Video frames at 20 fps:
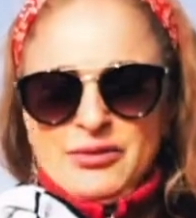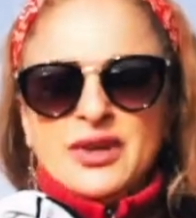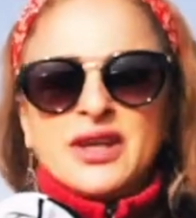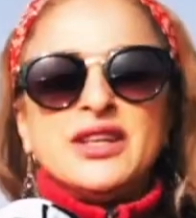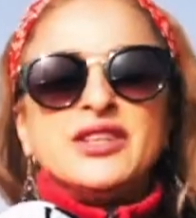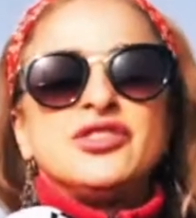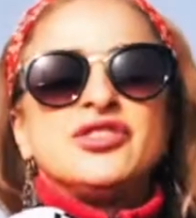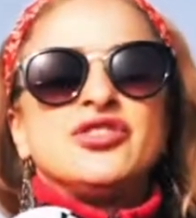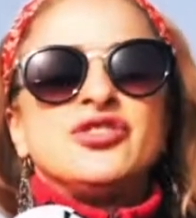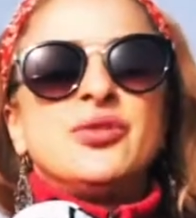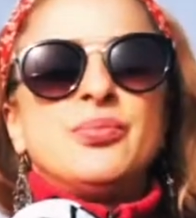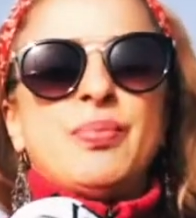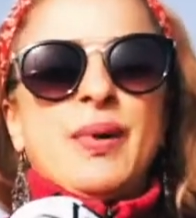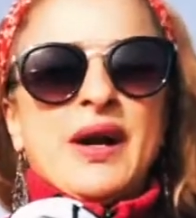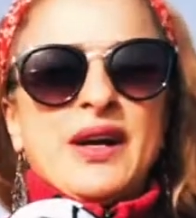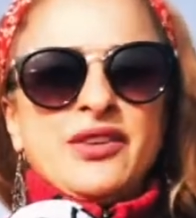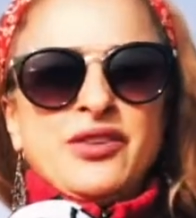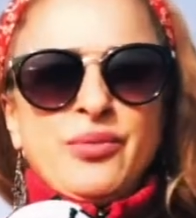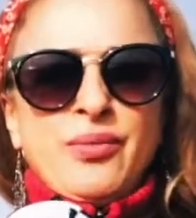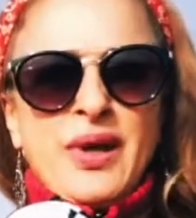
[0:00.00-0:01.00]
Kit de
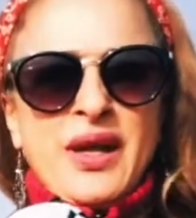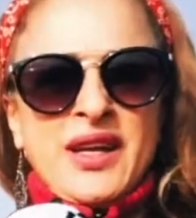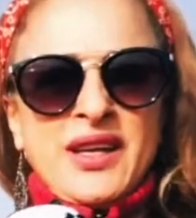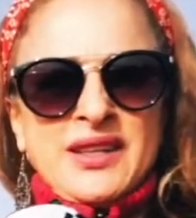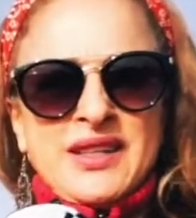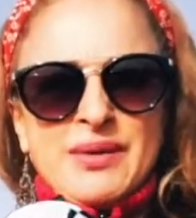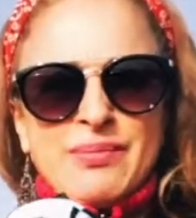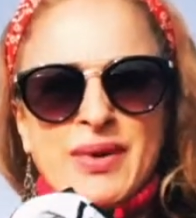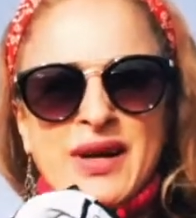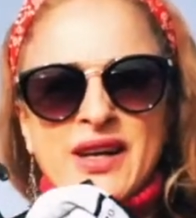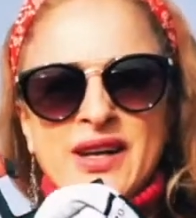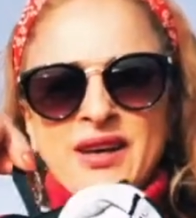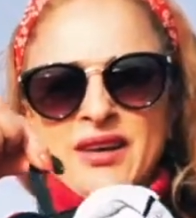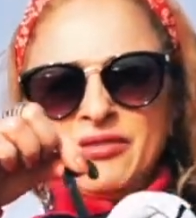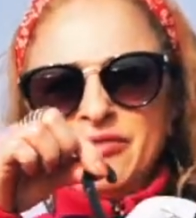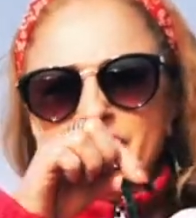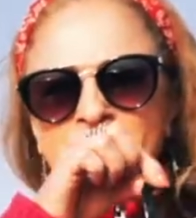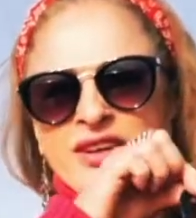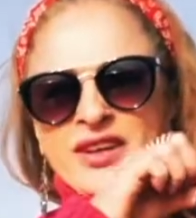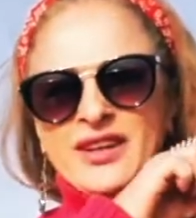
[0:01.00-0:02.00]
par de meia da marca
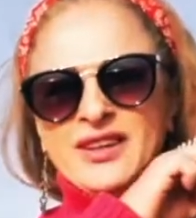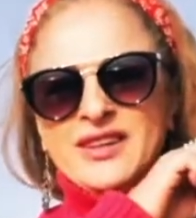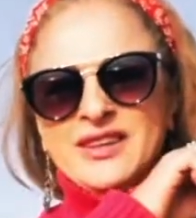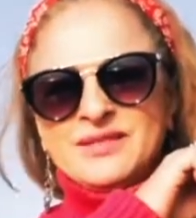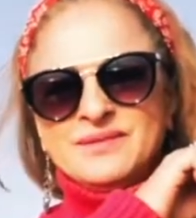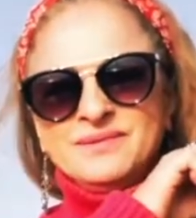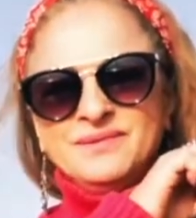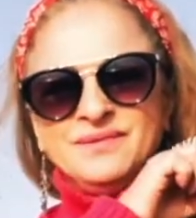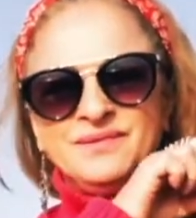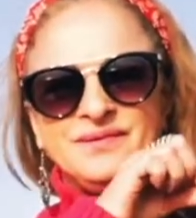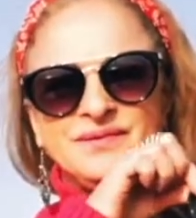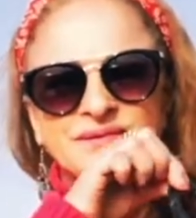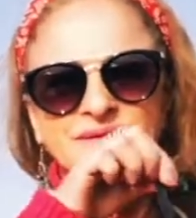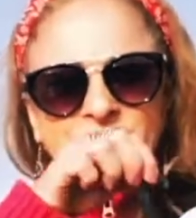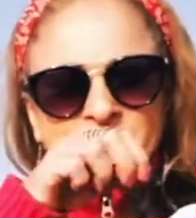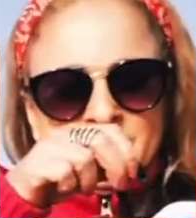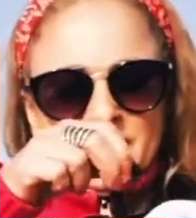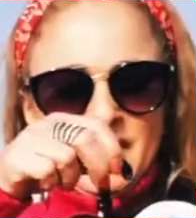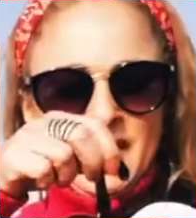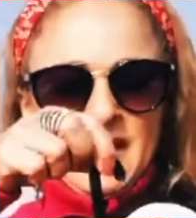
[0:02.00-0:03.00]
Fila.
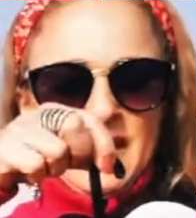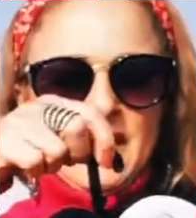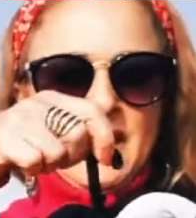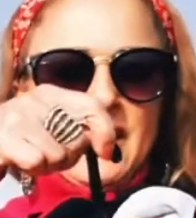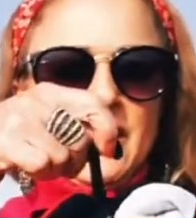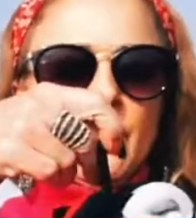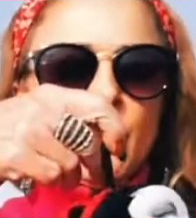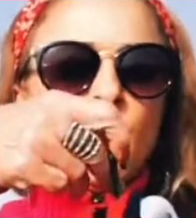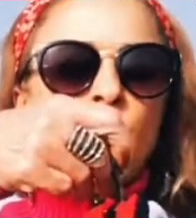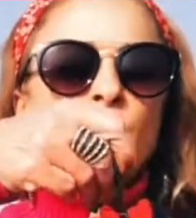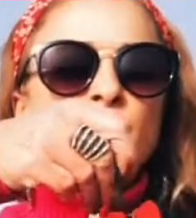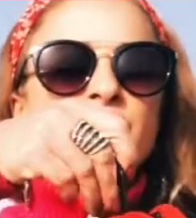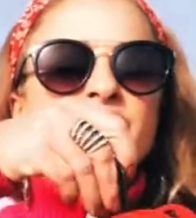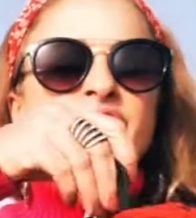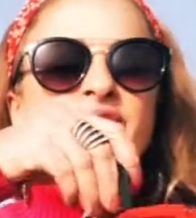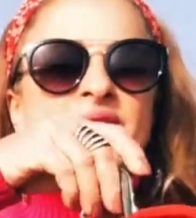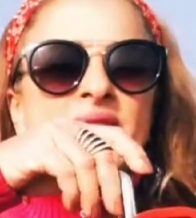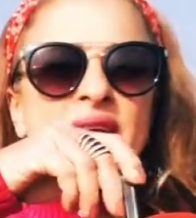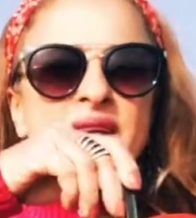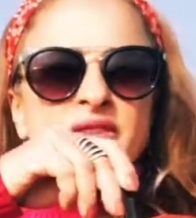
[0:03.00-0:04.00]
Com
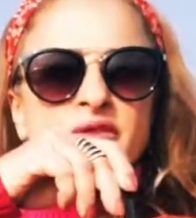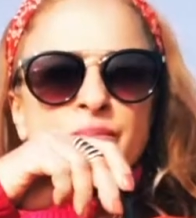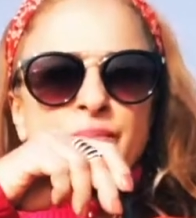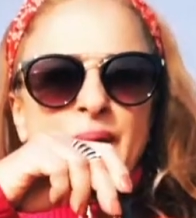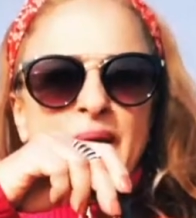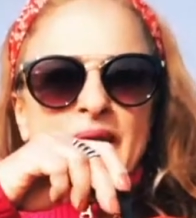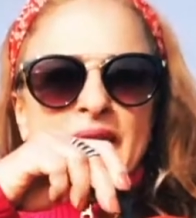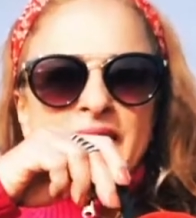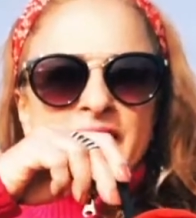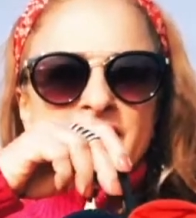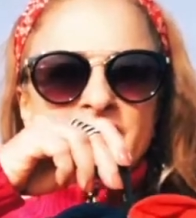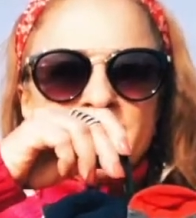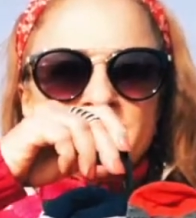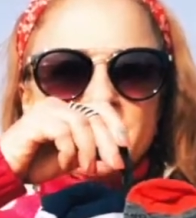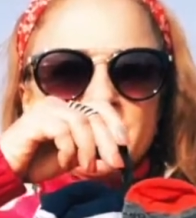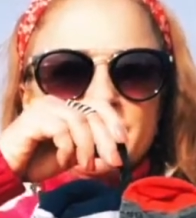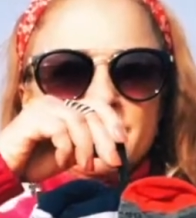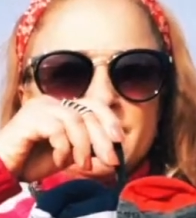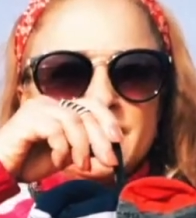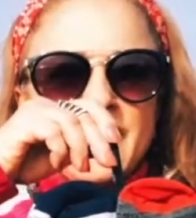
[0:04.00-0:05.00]
seis
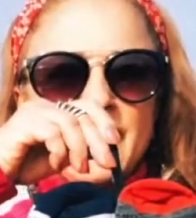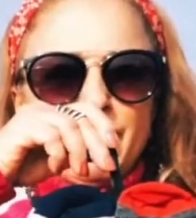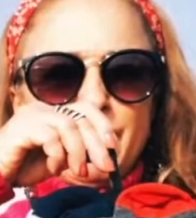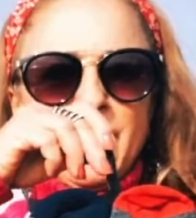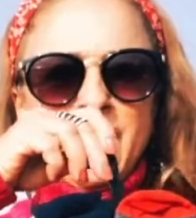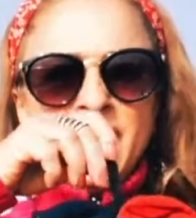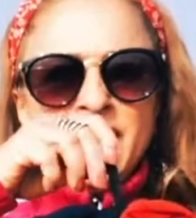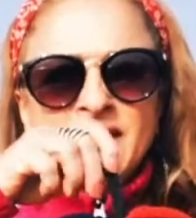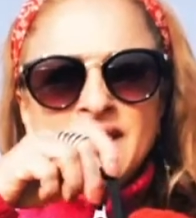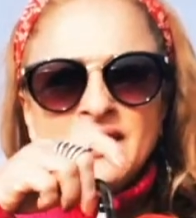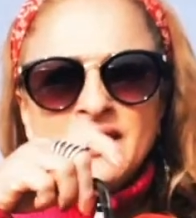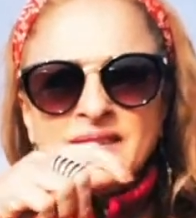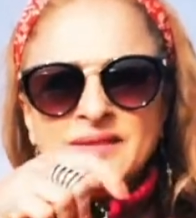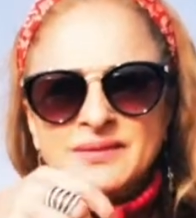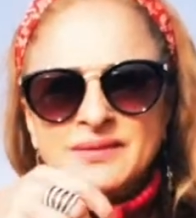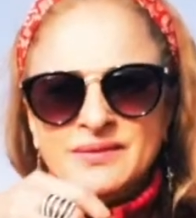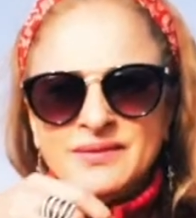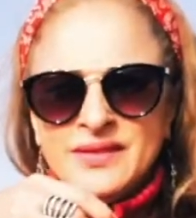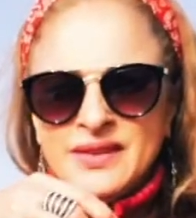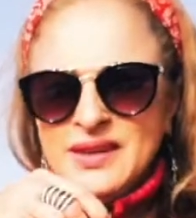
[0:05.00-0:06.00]
pares, tá bem?
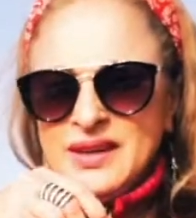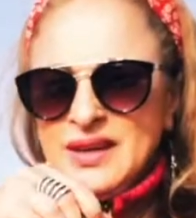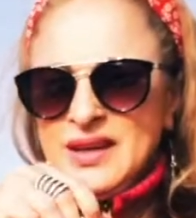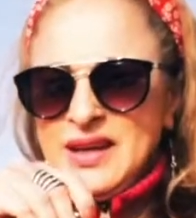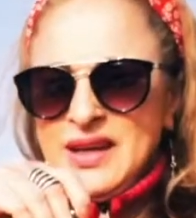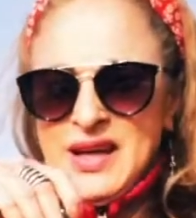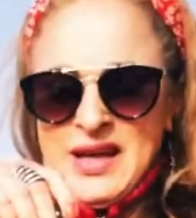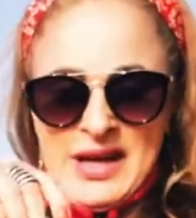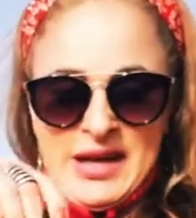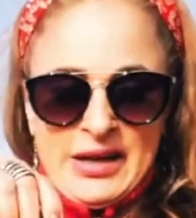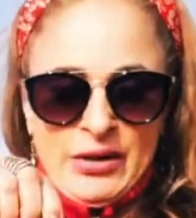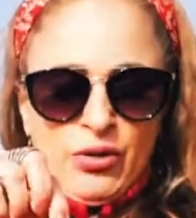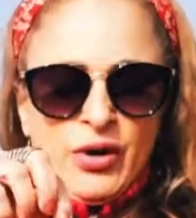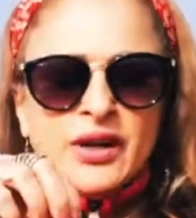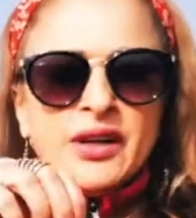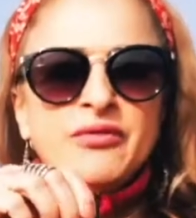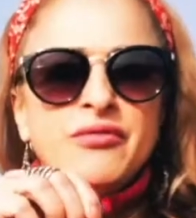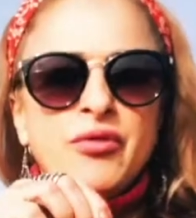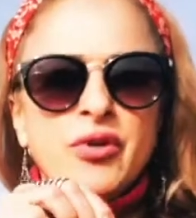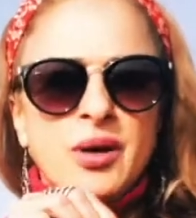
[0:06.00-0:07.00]

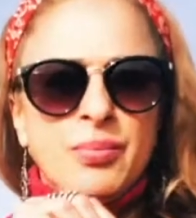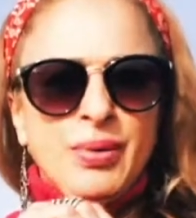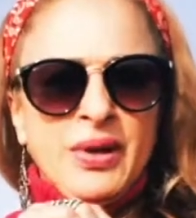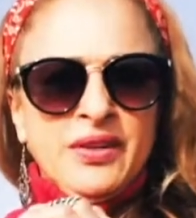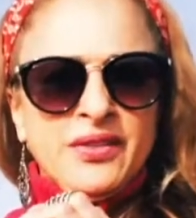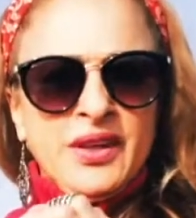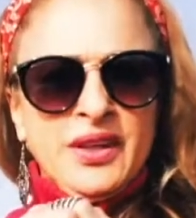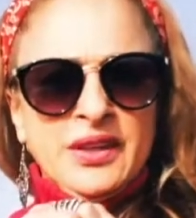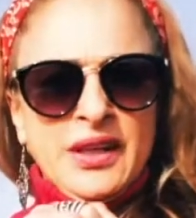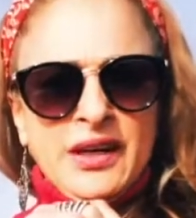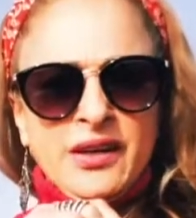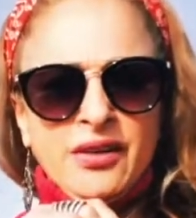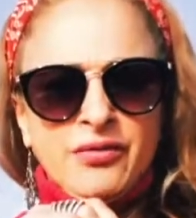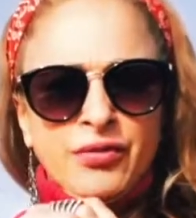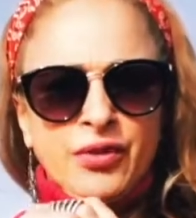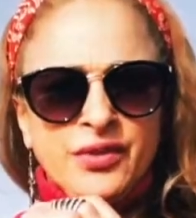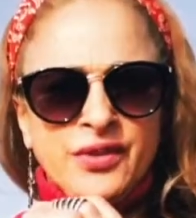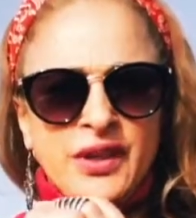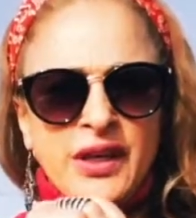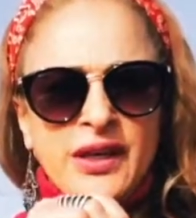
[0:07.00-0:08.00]
Agora vou apresentar a
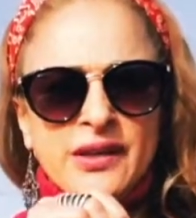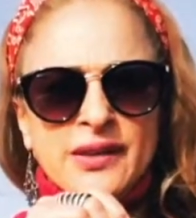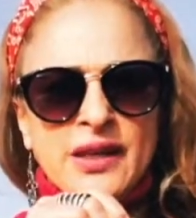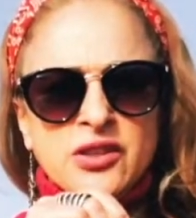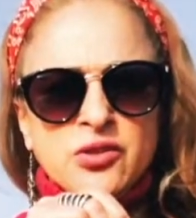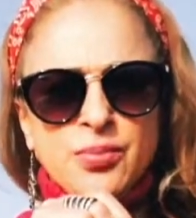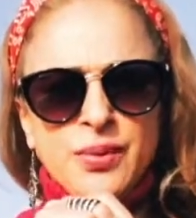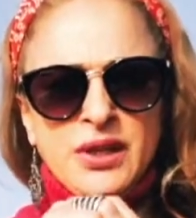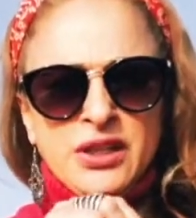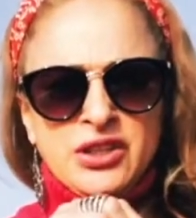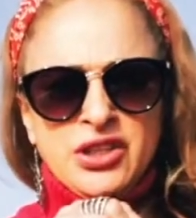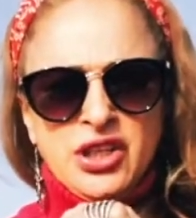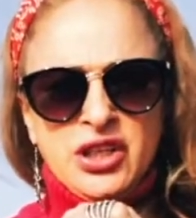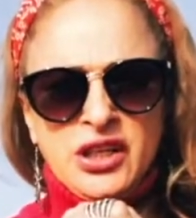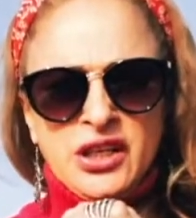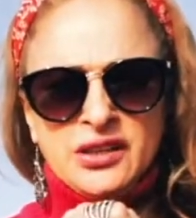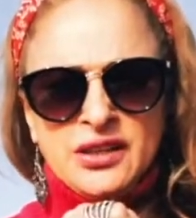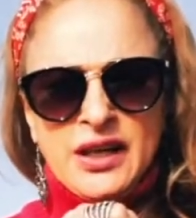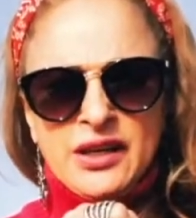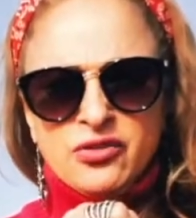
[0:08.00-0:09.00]
vocês as
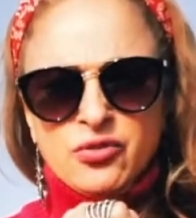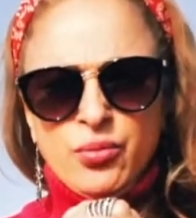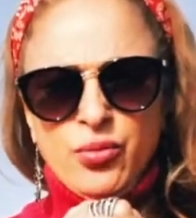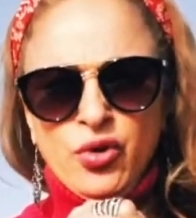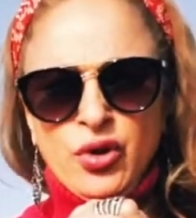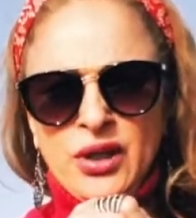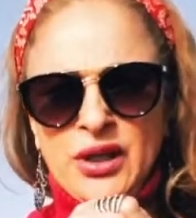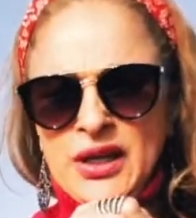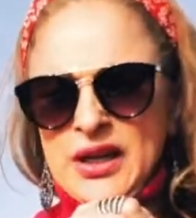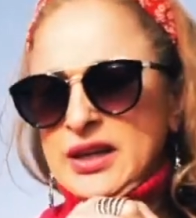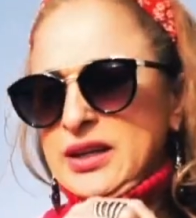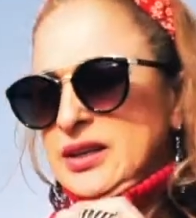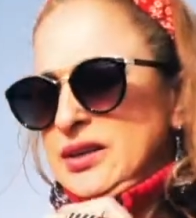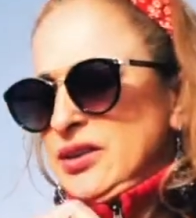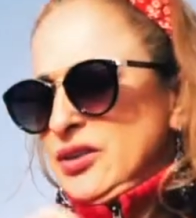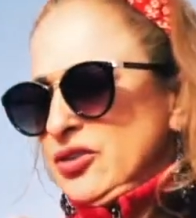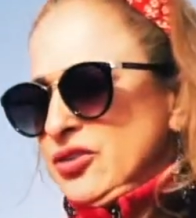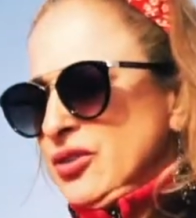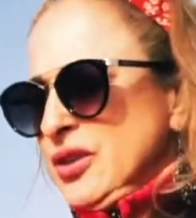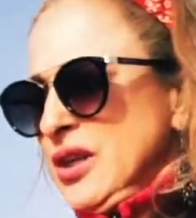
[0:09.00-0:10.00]
prendinhas das
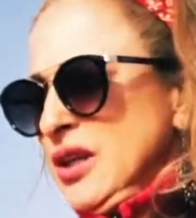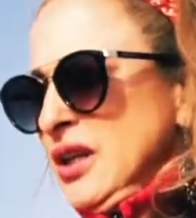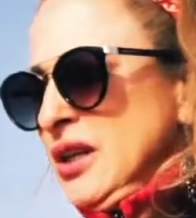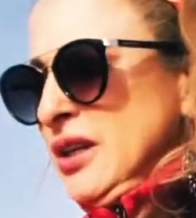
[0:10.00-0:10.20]
mulheres.